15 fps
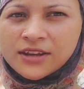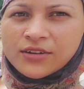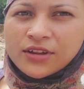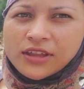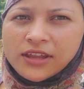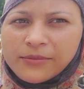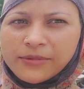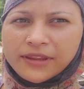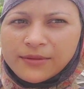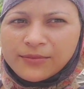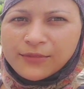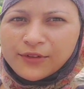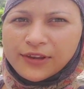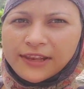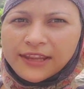ये मेरी
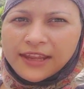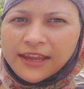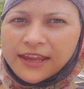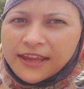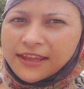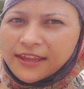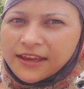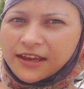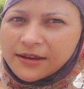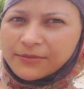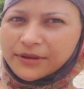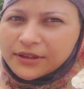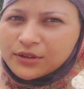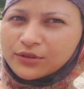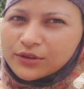मूली है यहाँ
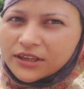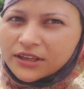पे धो के